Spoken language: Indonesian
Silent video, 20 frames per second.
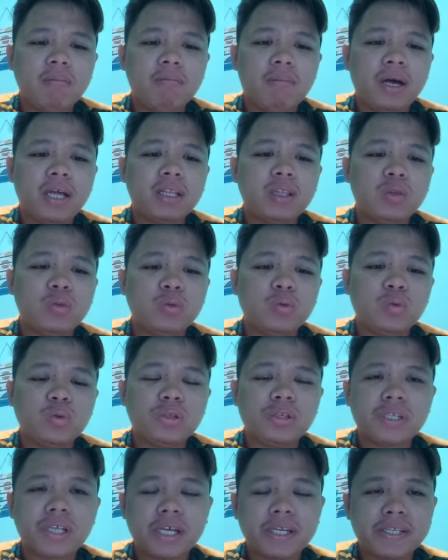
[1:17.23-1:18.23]

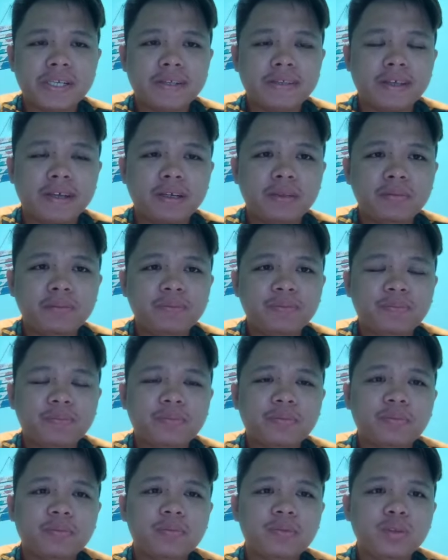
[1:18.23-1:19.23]
bantu siasatan,
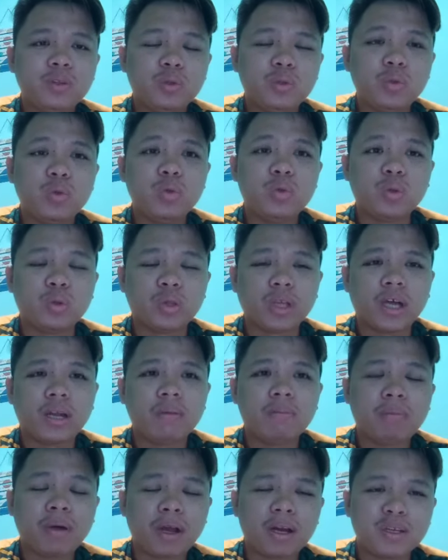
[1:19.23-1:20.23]

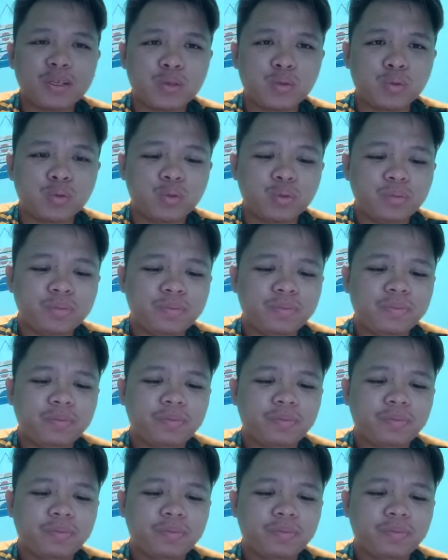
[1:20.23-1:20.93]
tuntutan palsu.